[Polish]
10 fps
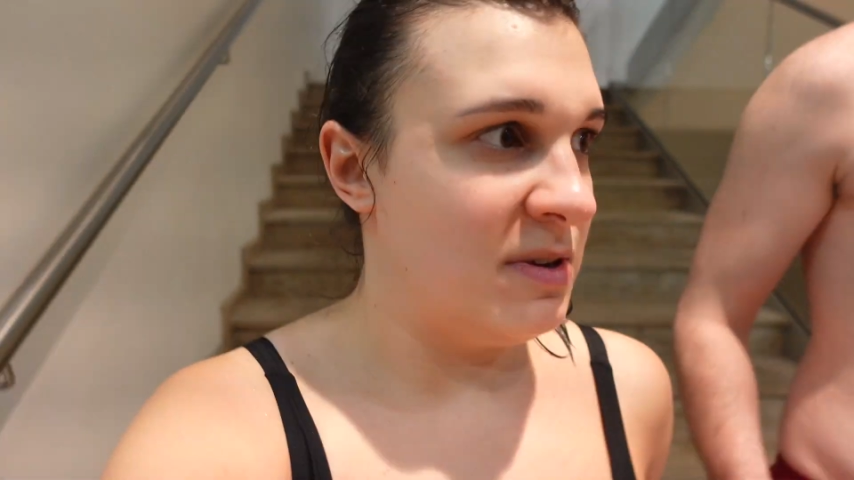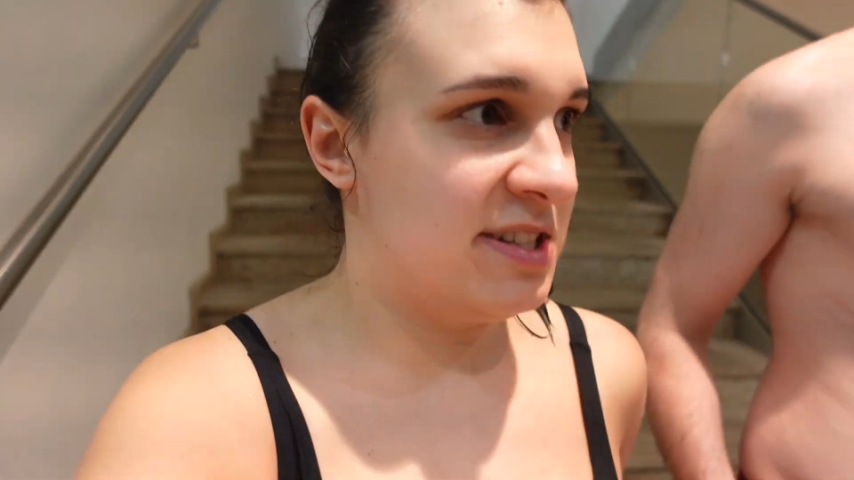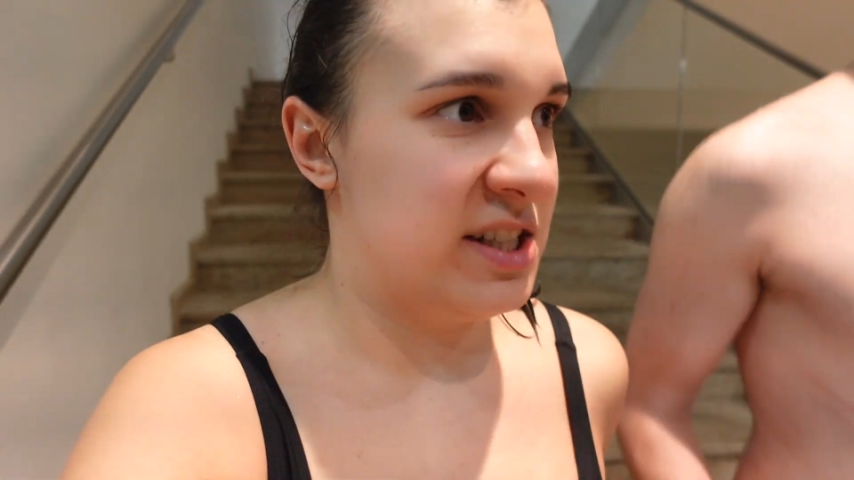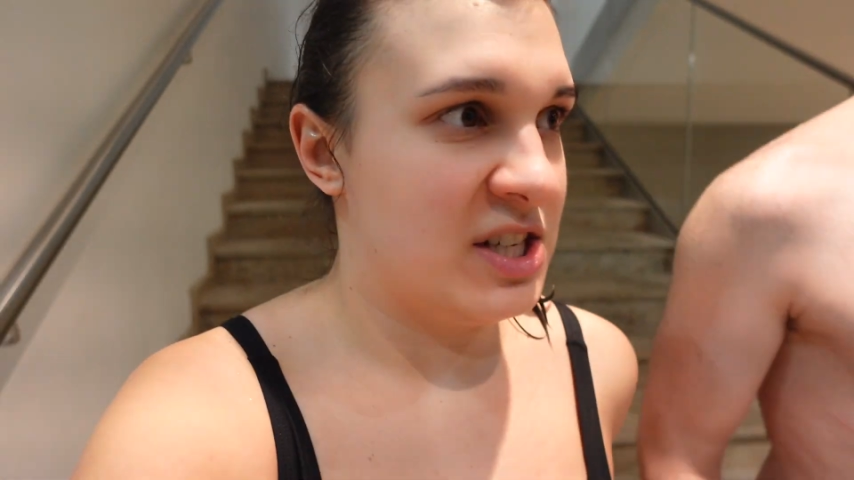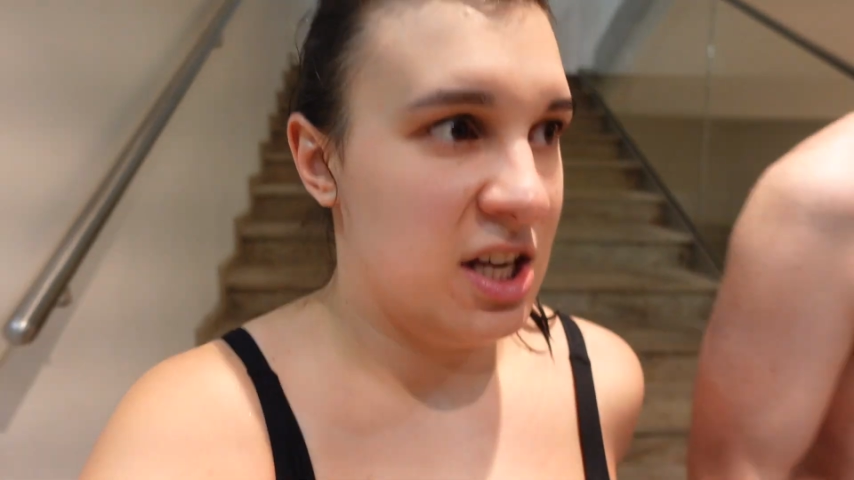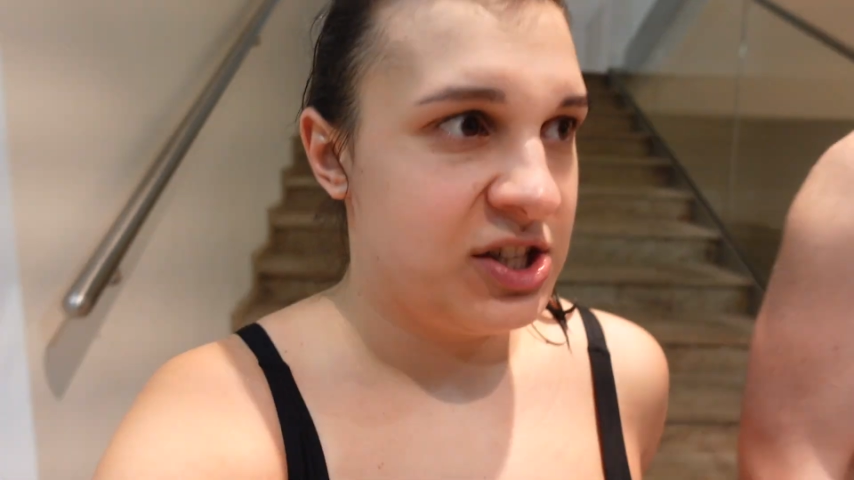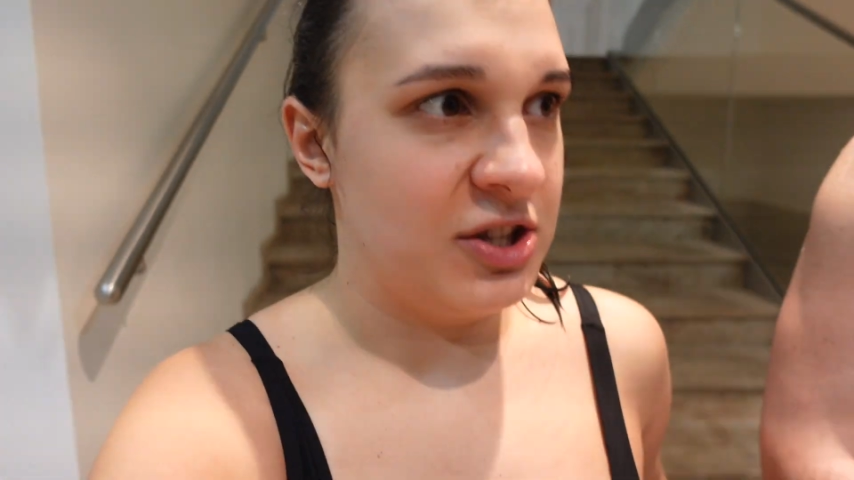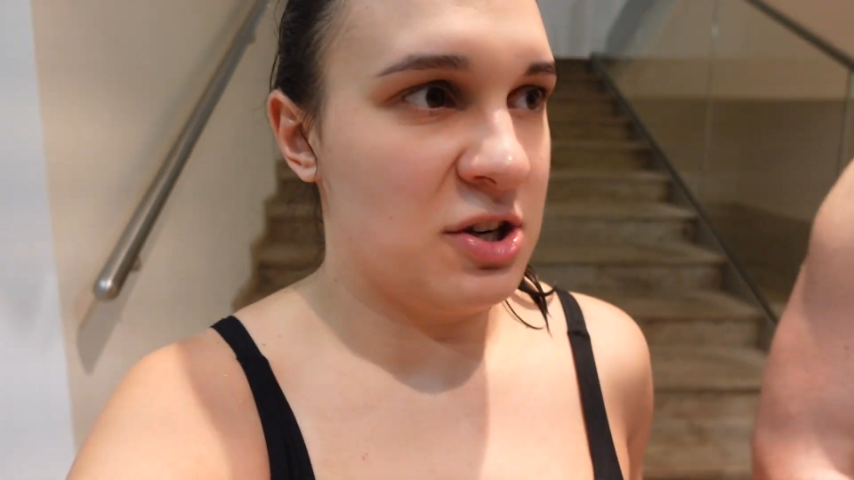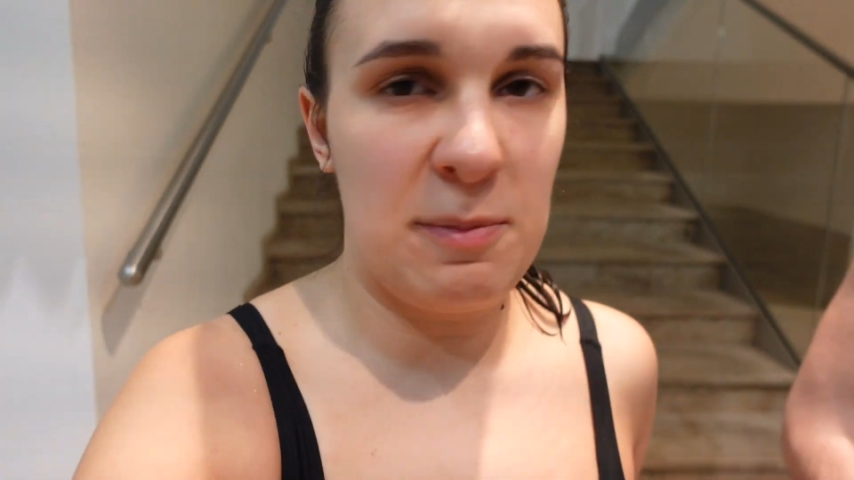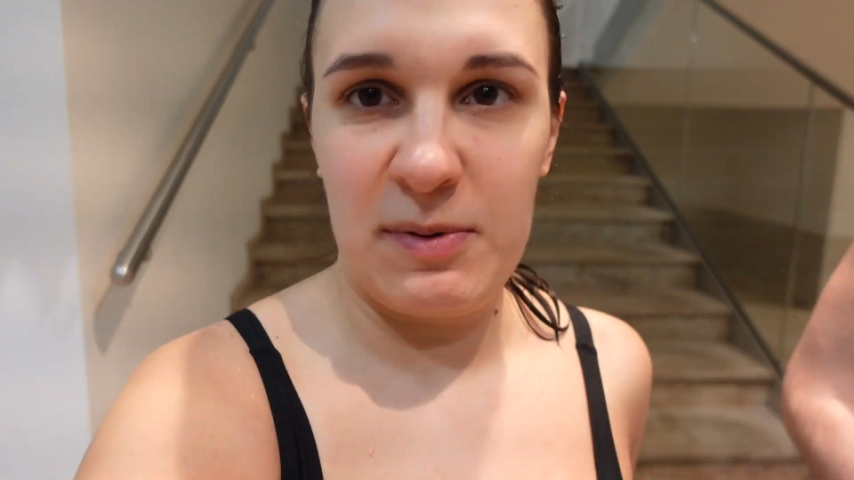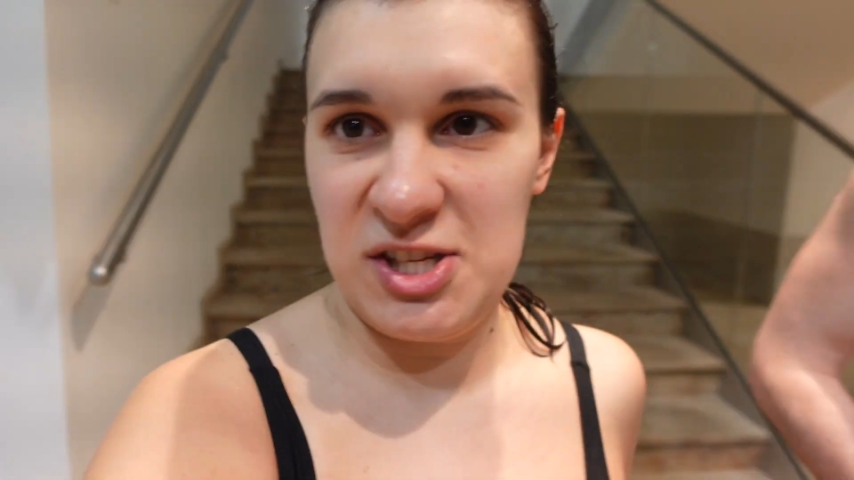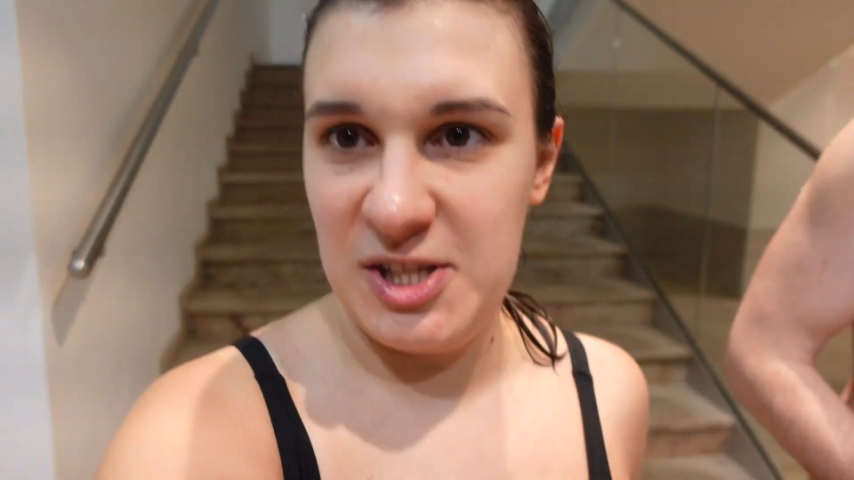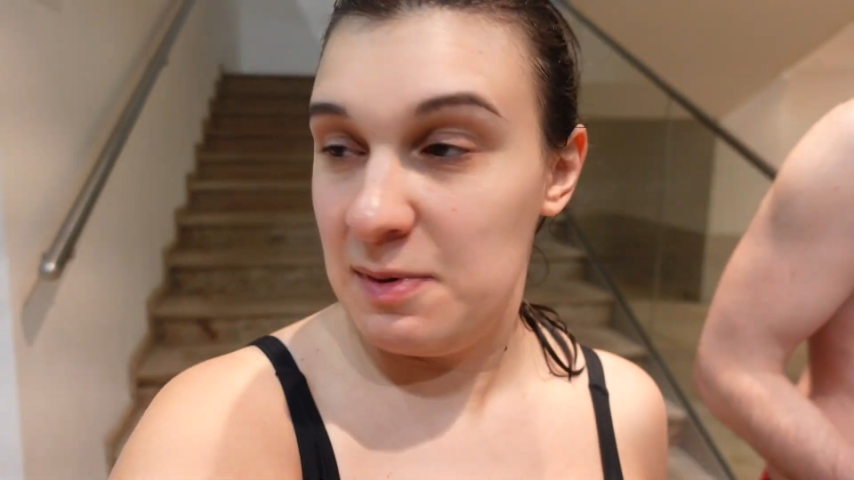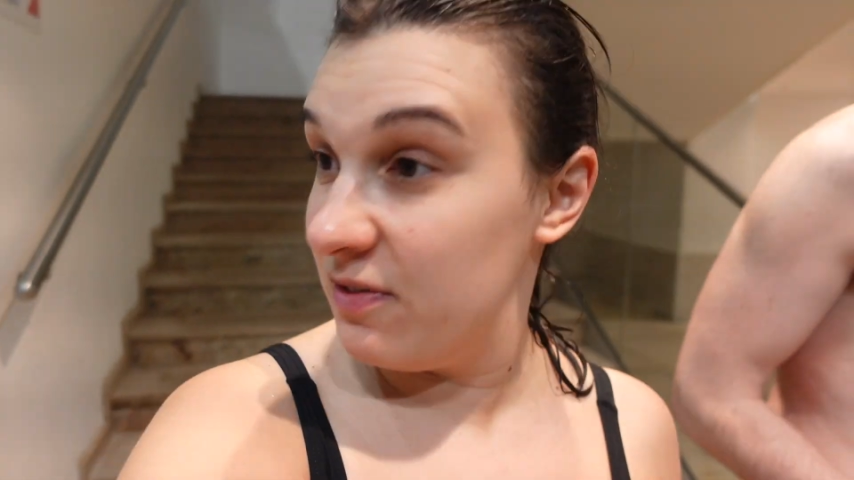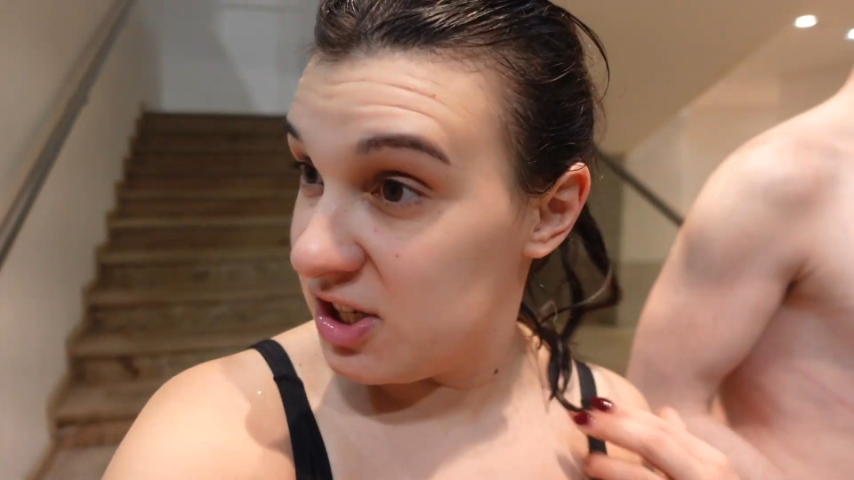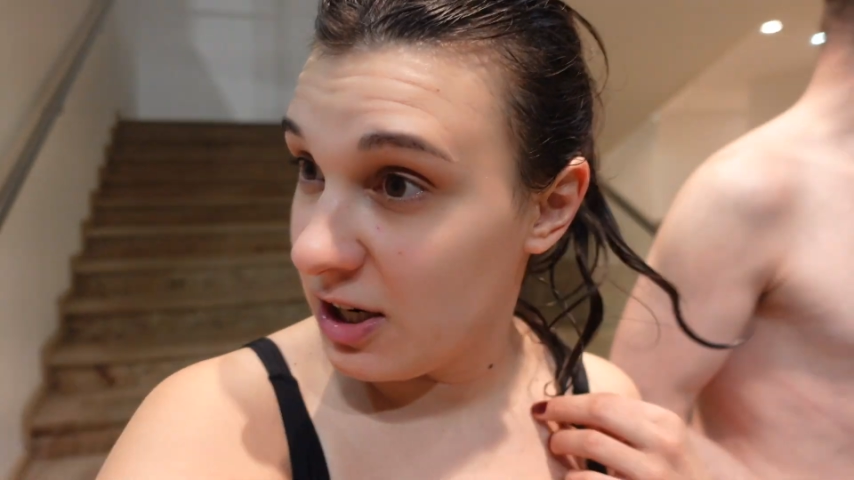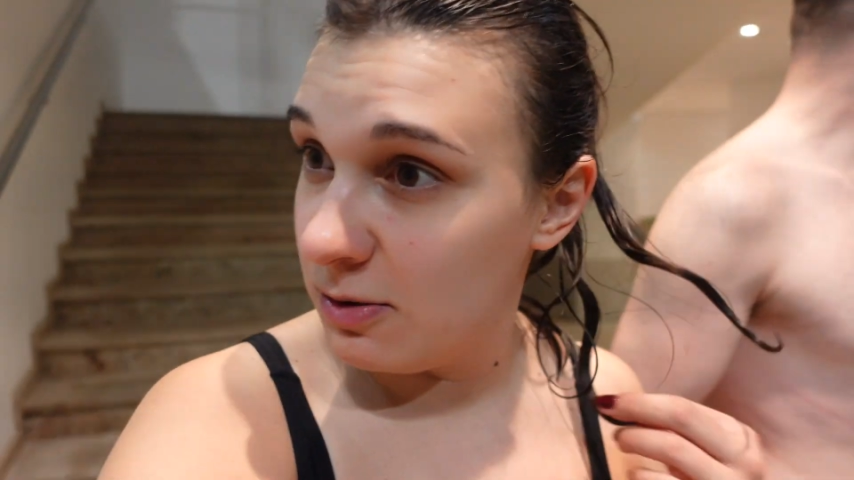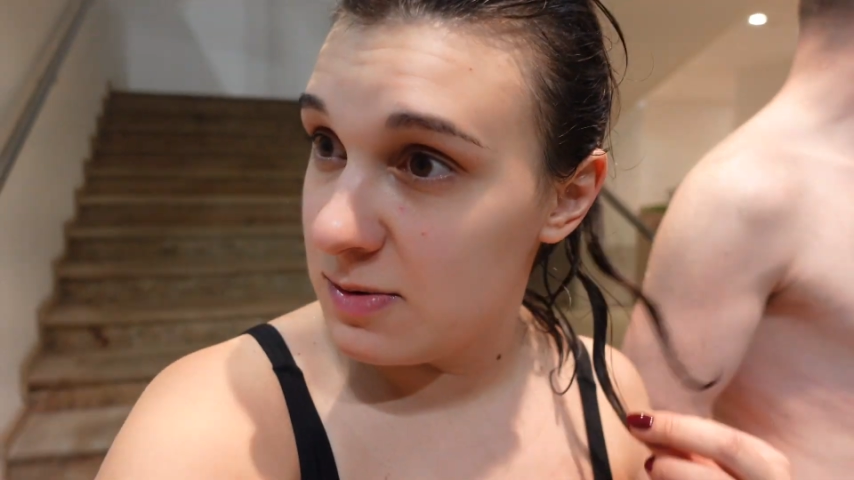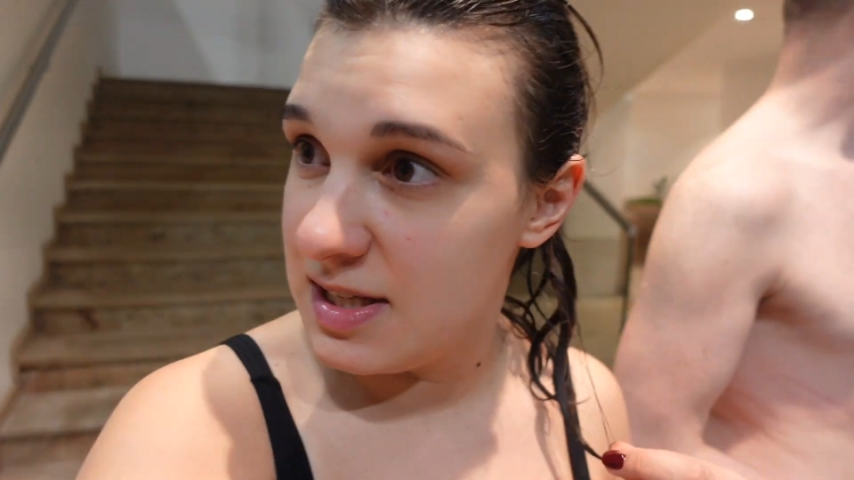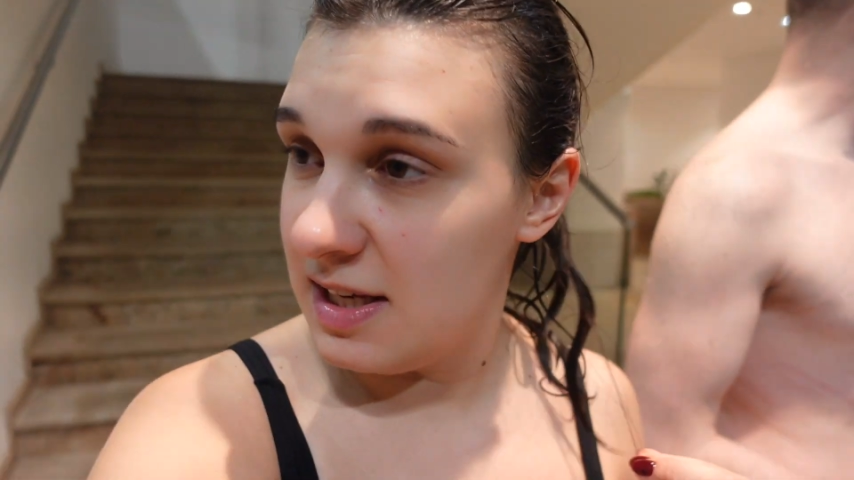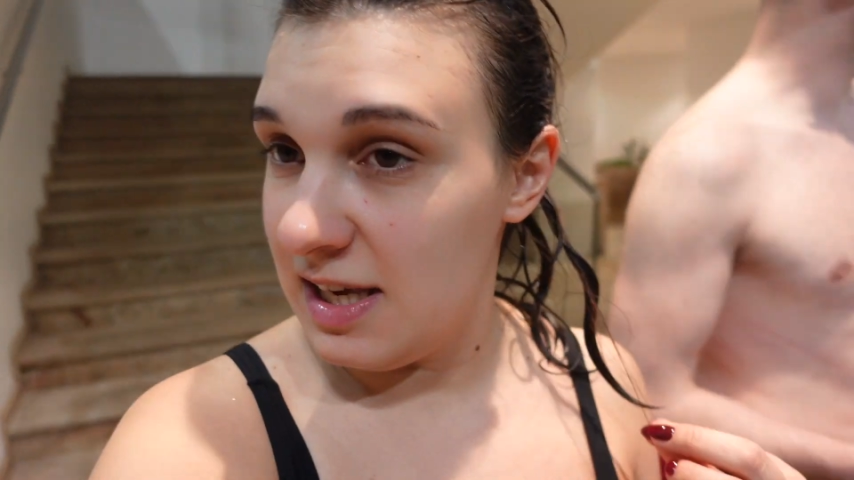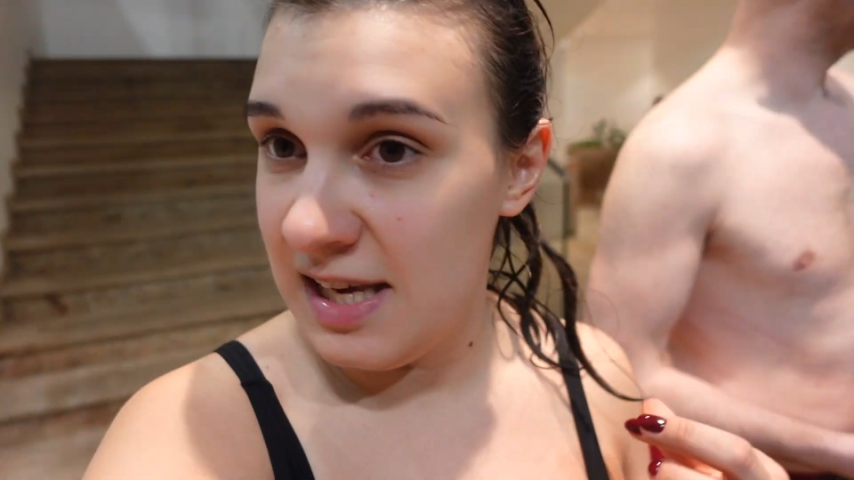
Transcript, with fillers: Myślę, że jeszcze trochę posiedzimy w jacuzzi